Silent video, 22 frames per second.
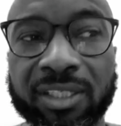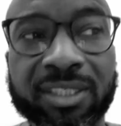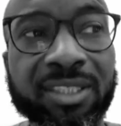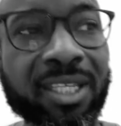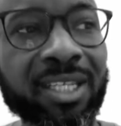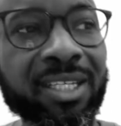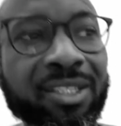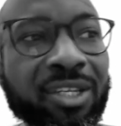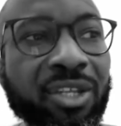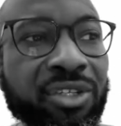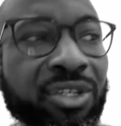
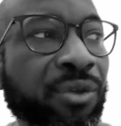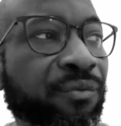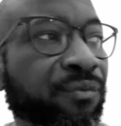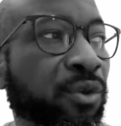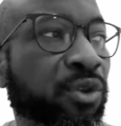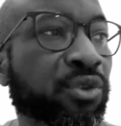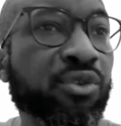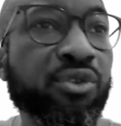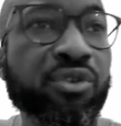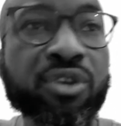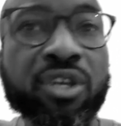c'est
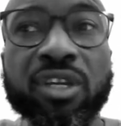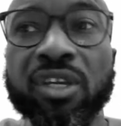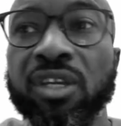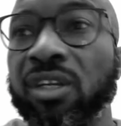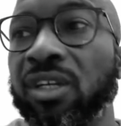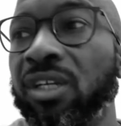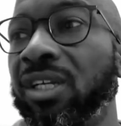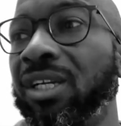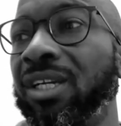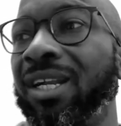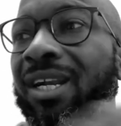devenu
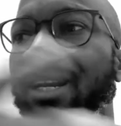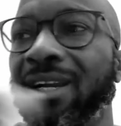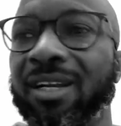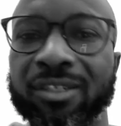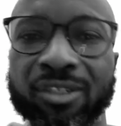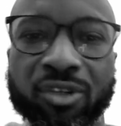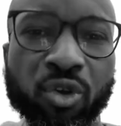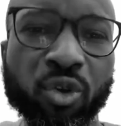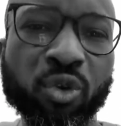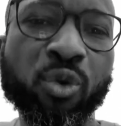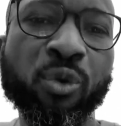
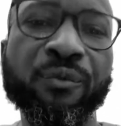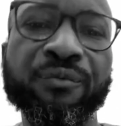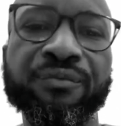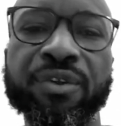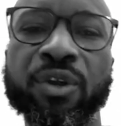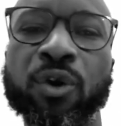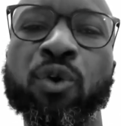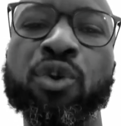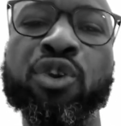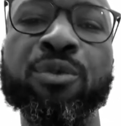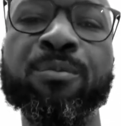ton
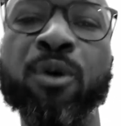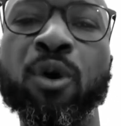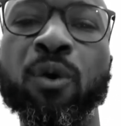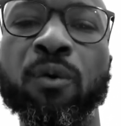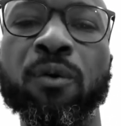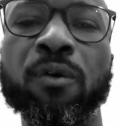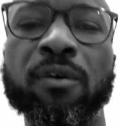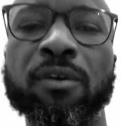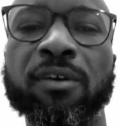environnement.